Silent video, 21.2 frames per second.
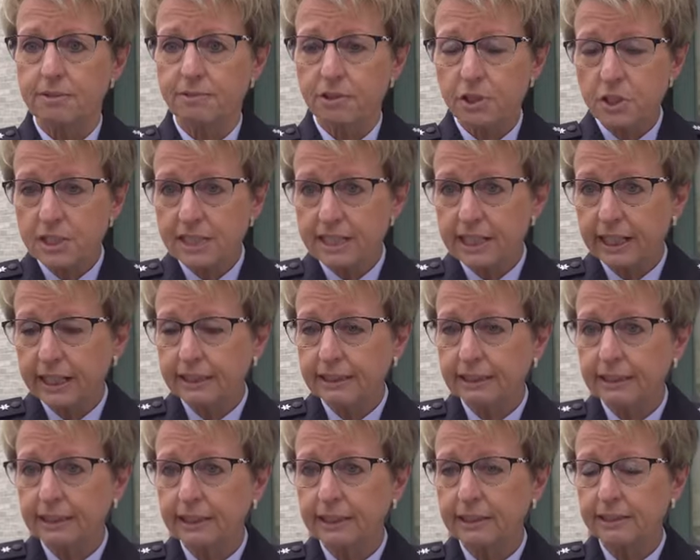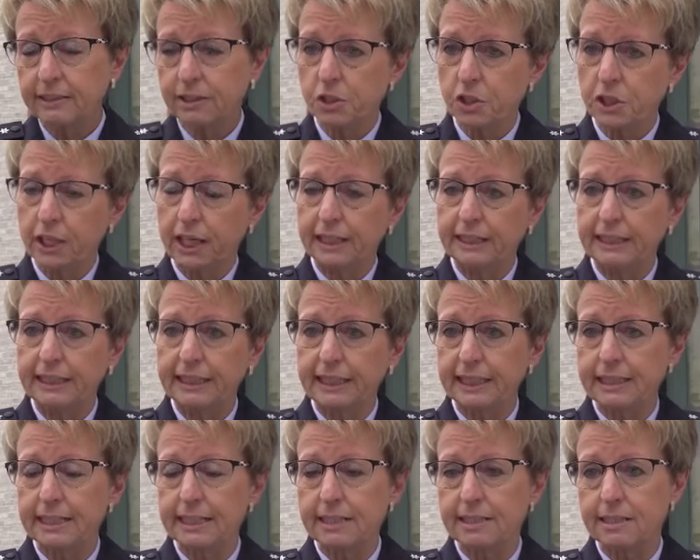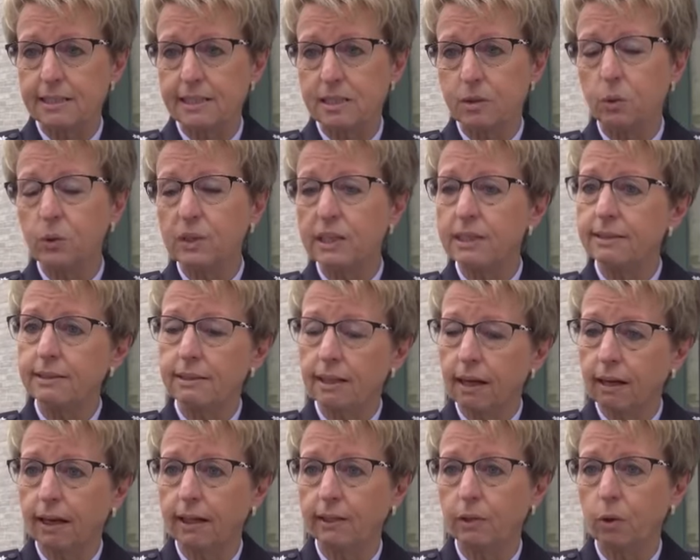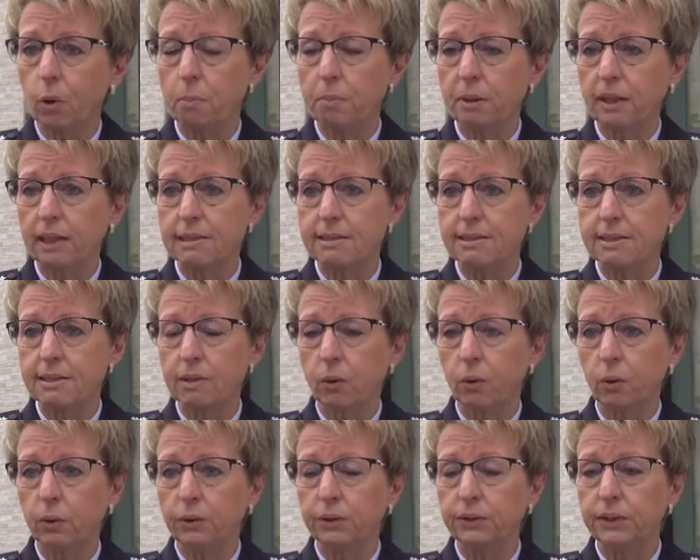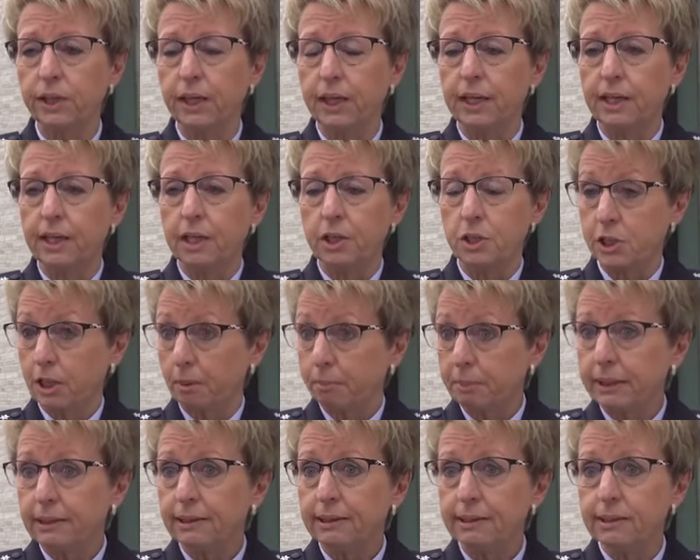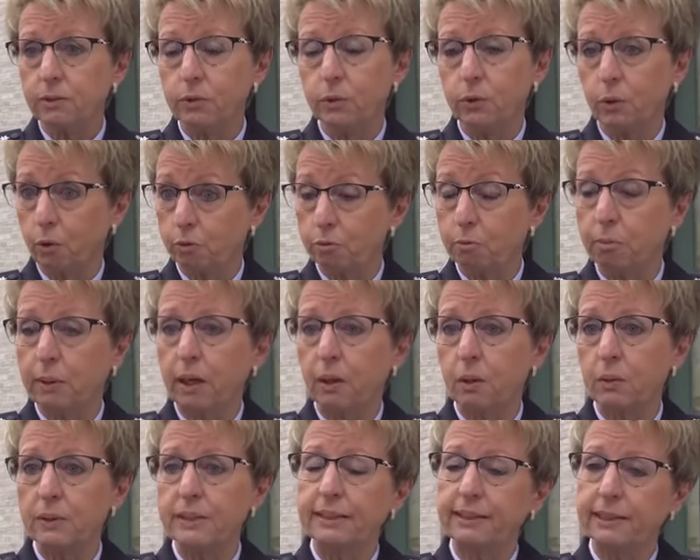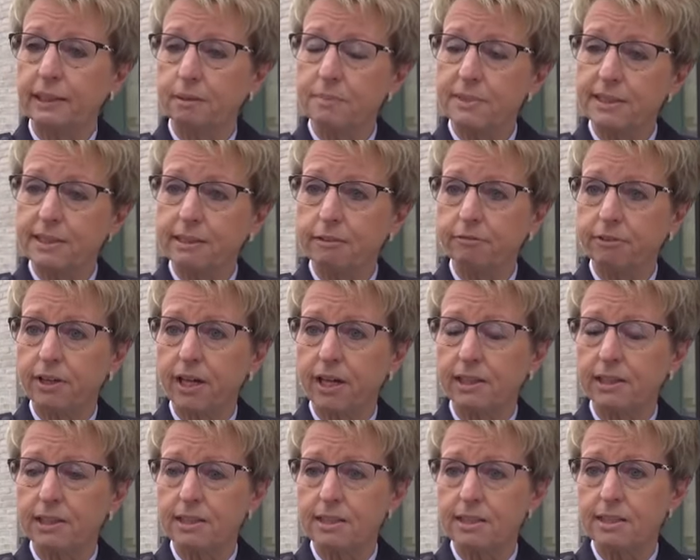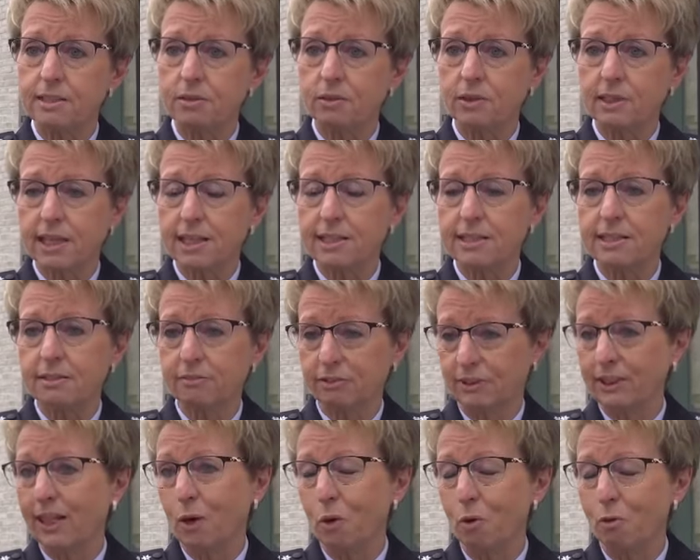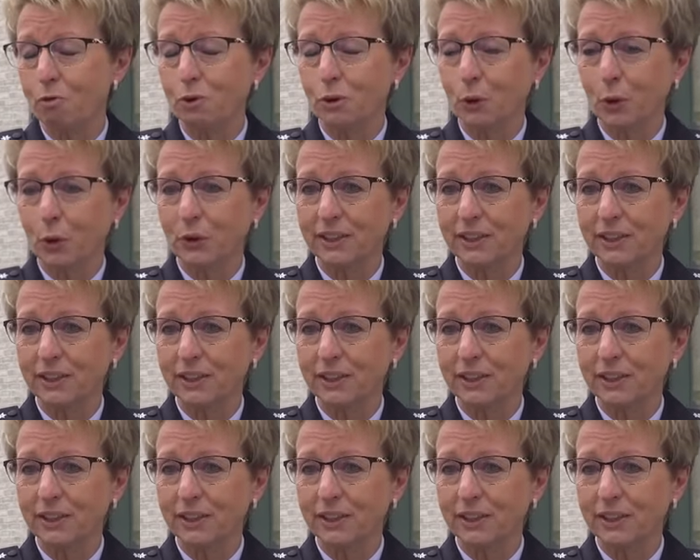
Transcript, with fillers: Zwischenzeitlich, der Stand jetzt ist so, dass sie nach einer Operation stabil ist und offenbar außer Lebensgefahr ist, sodass wir da hoffen